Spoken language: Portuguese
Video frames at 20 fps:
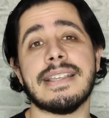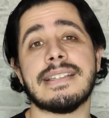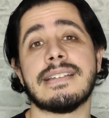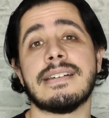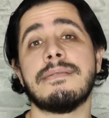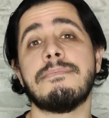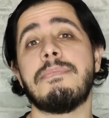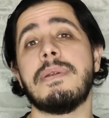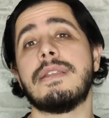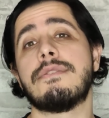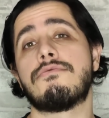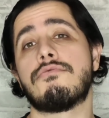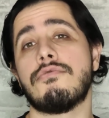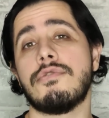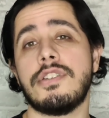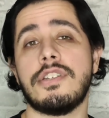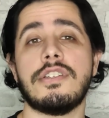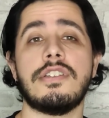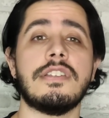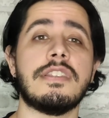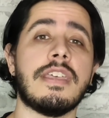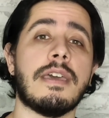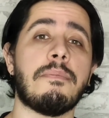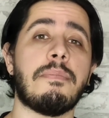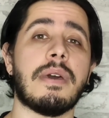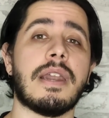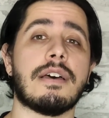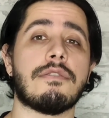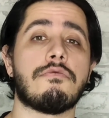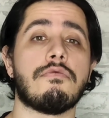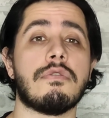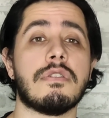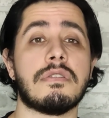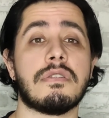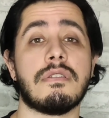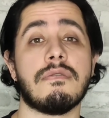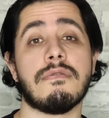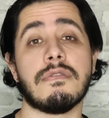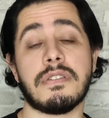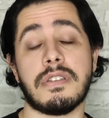mas a amplitude de
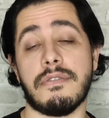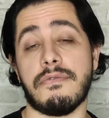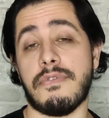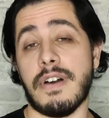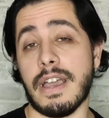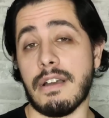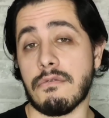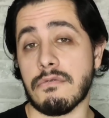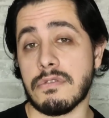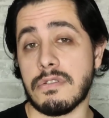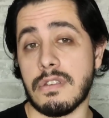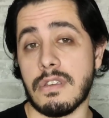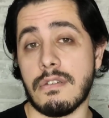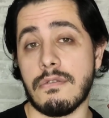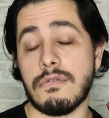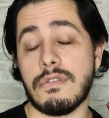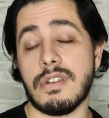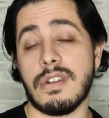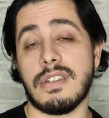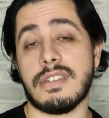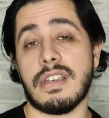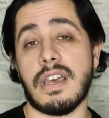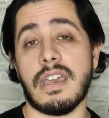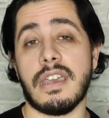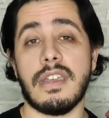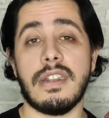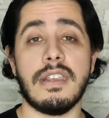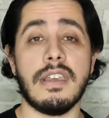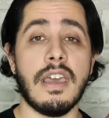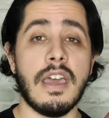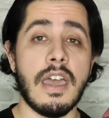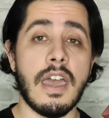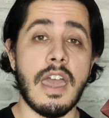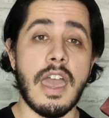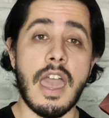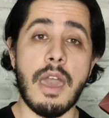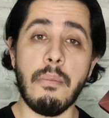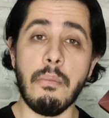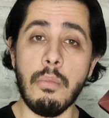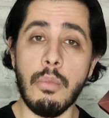temperaturas que você vai conseguir utilizar ele
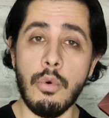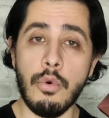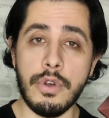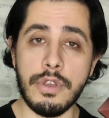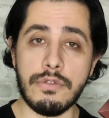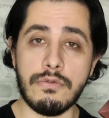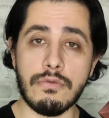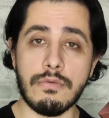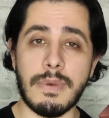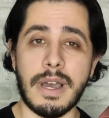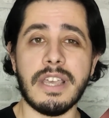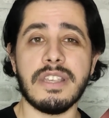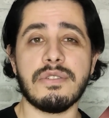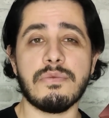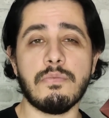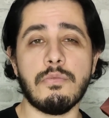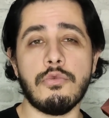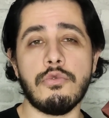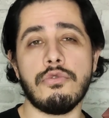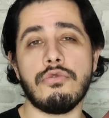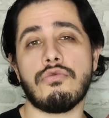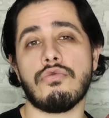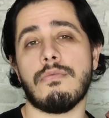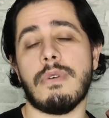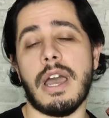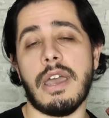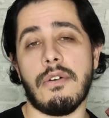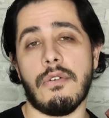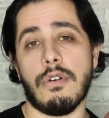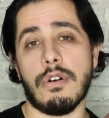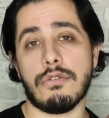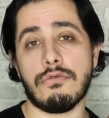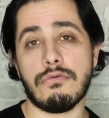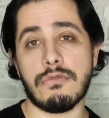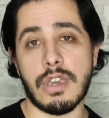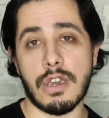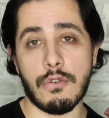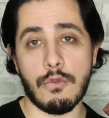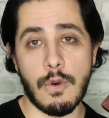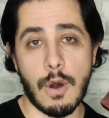é muito, mas muito
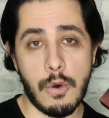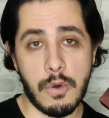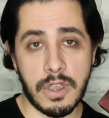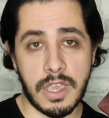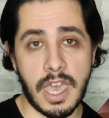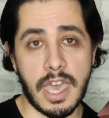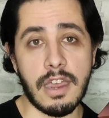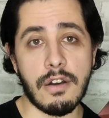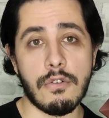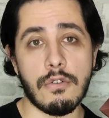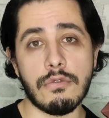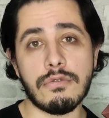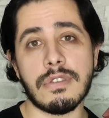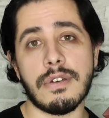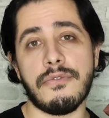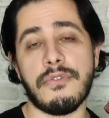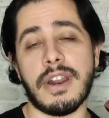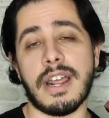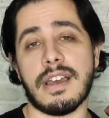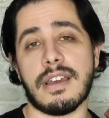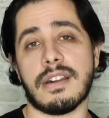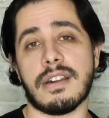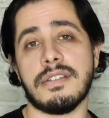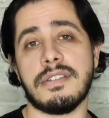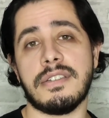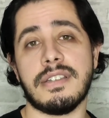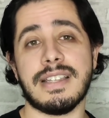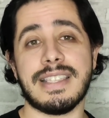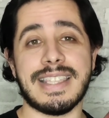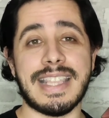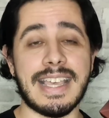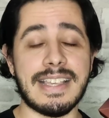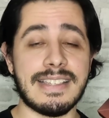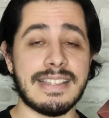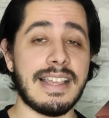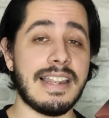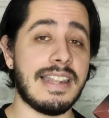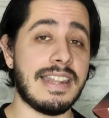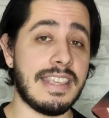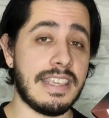maior do que qualquer outra fragrância
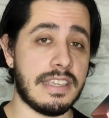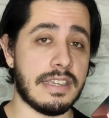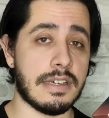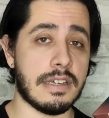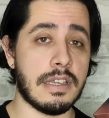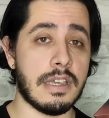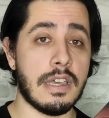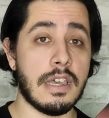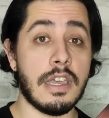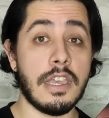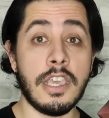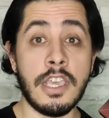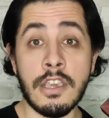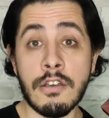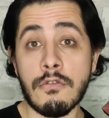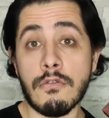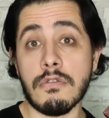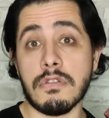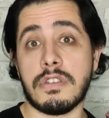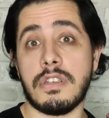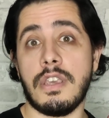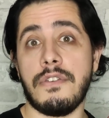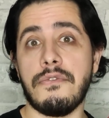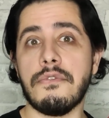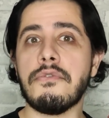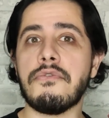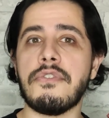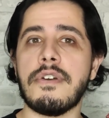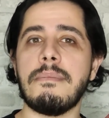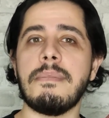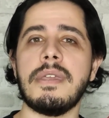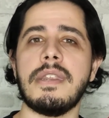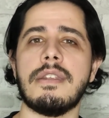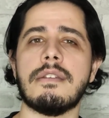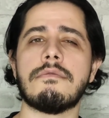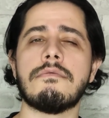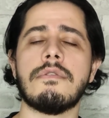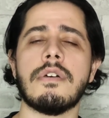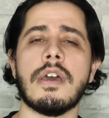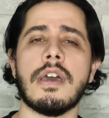dessa linha inclusive o
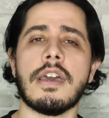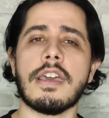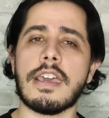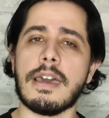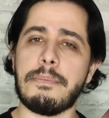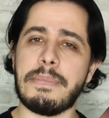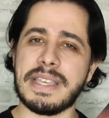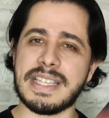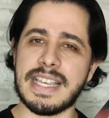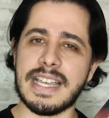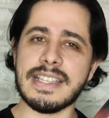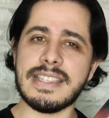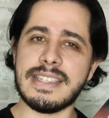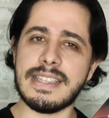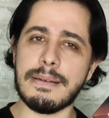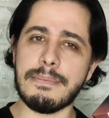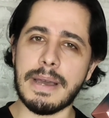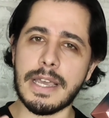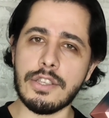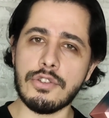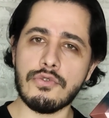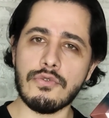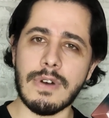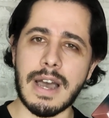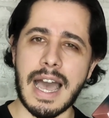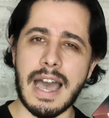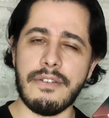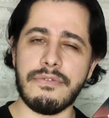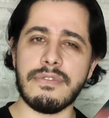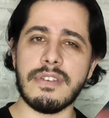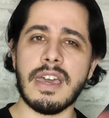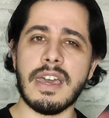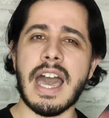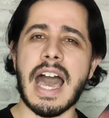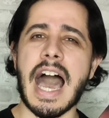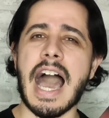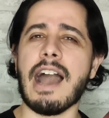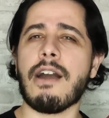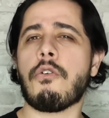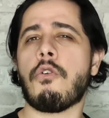feminino, que apesar de ser mais suave,
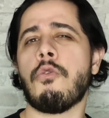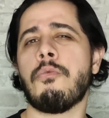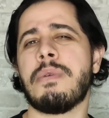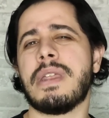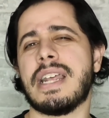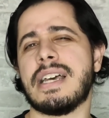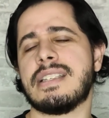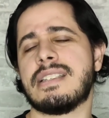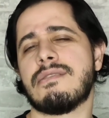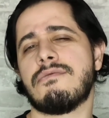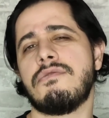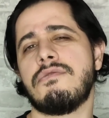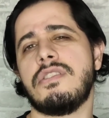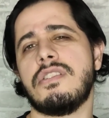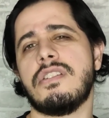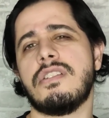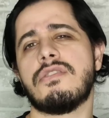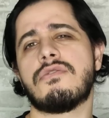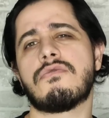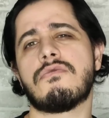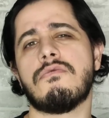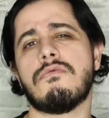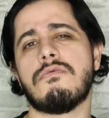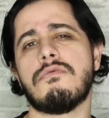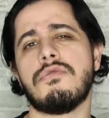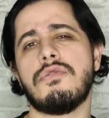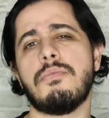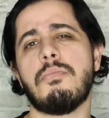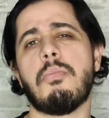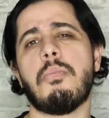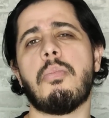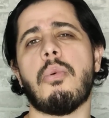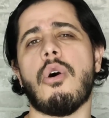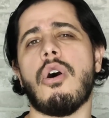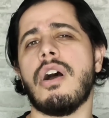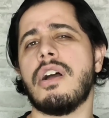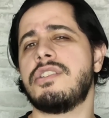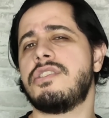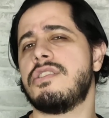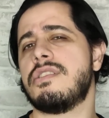a combinação de íris com wood
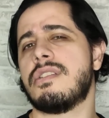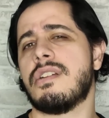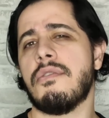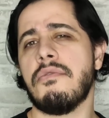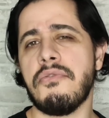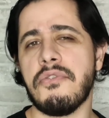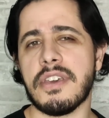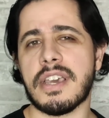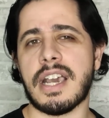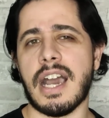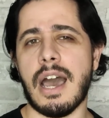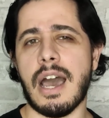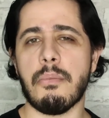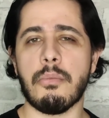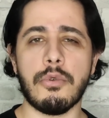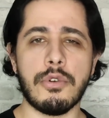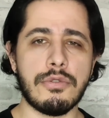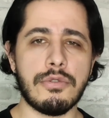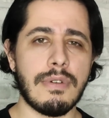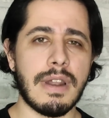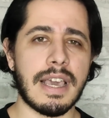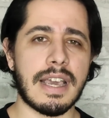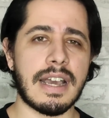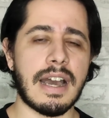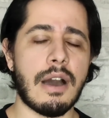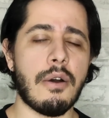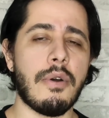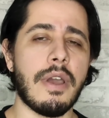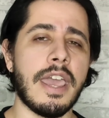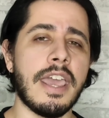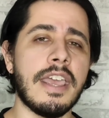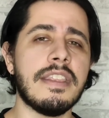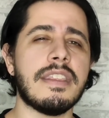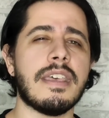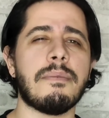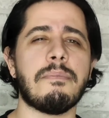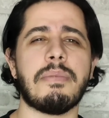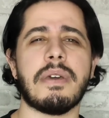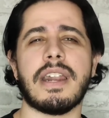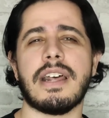pode não ficar muito legal em
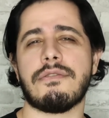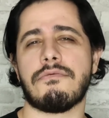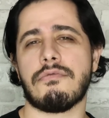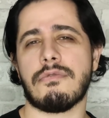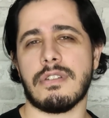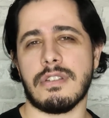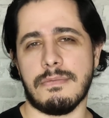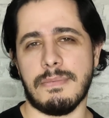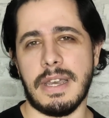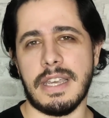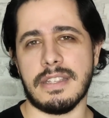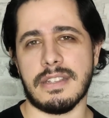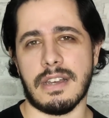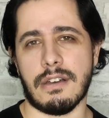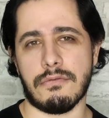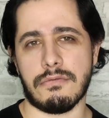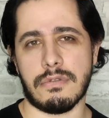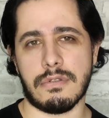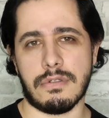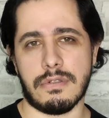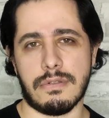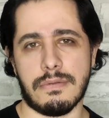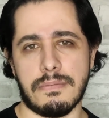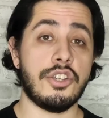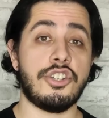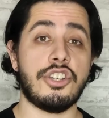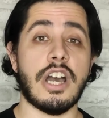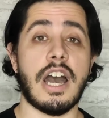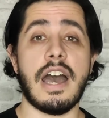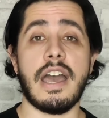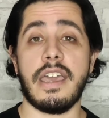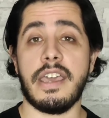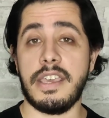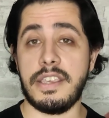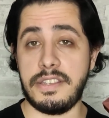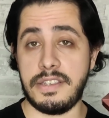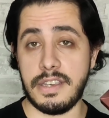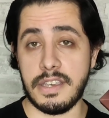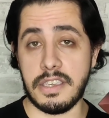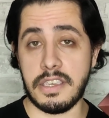temperaturas mais altas.
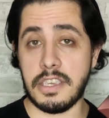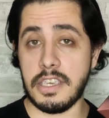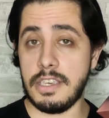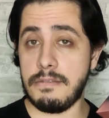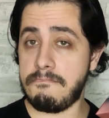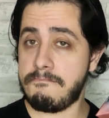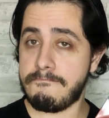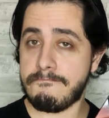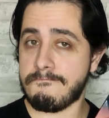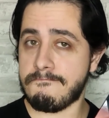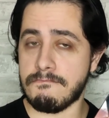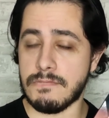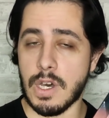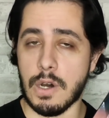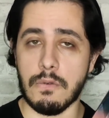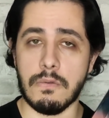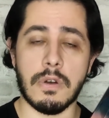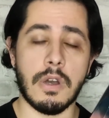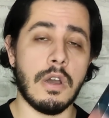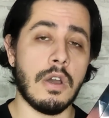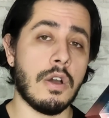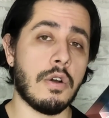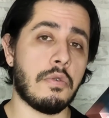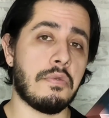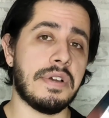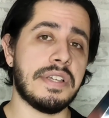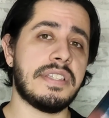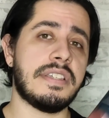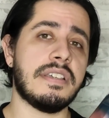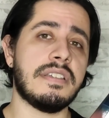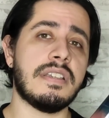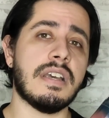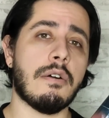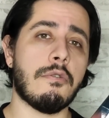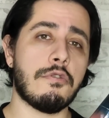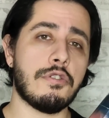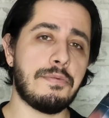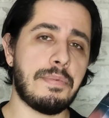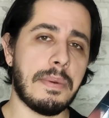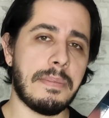Já esse aqui, não. O
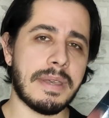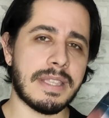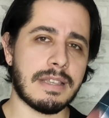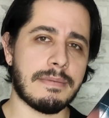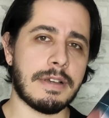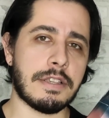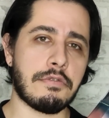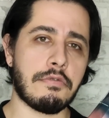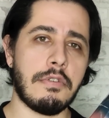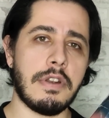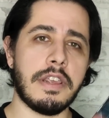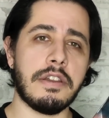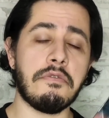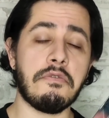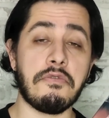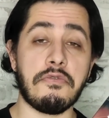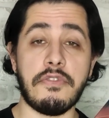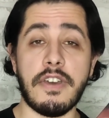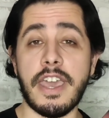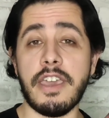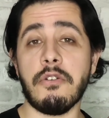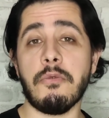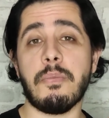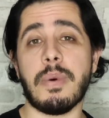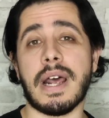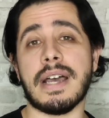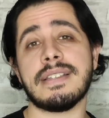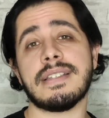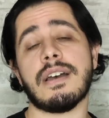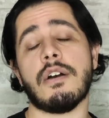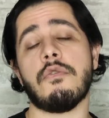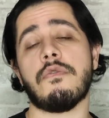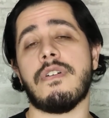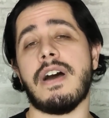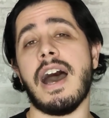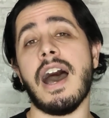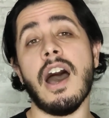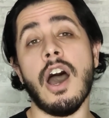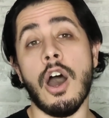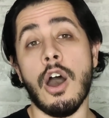Essencial Wood Pimenta Masculino veio para
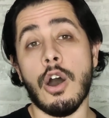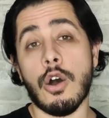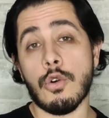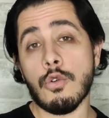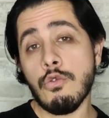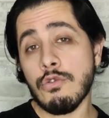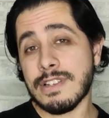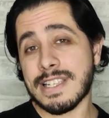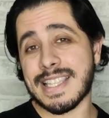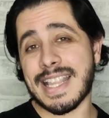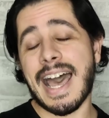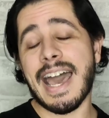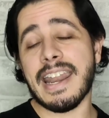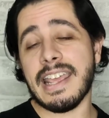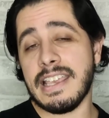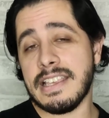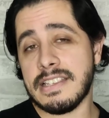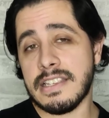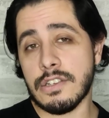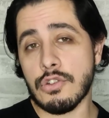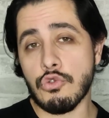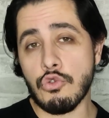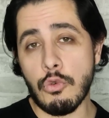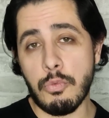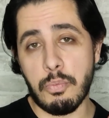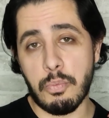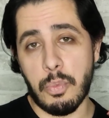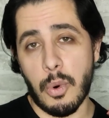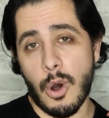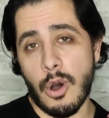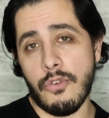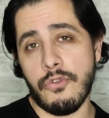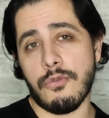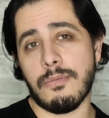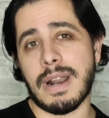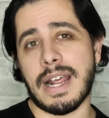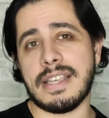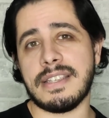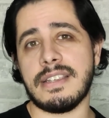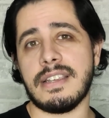salvar os narizes do
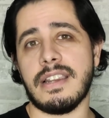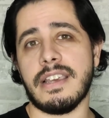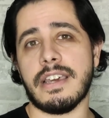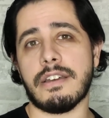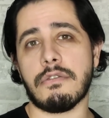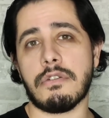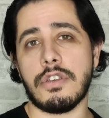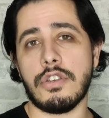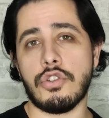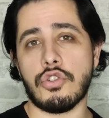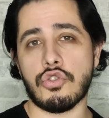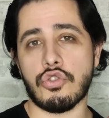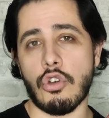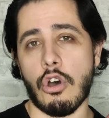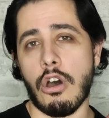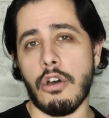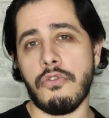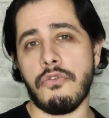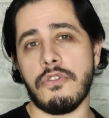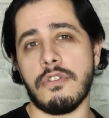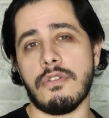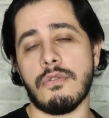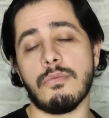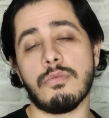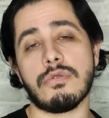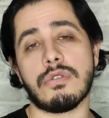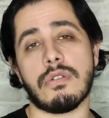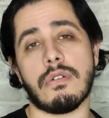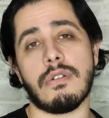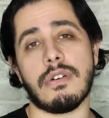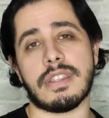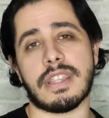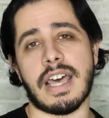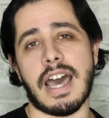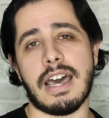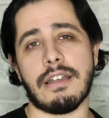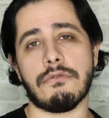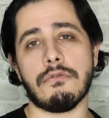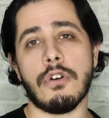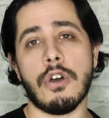povo brasileiro que sofre no busão
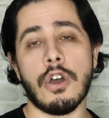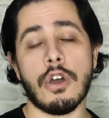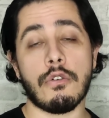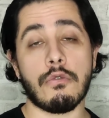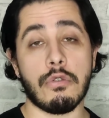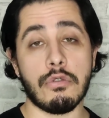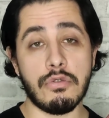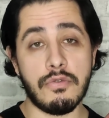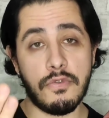lotado.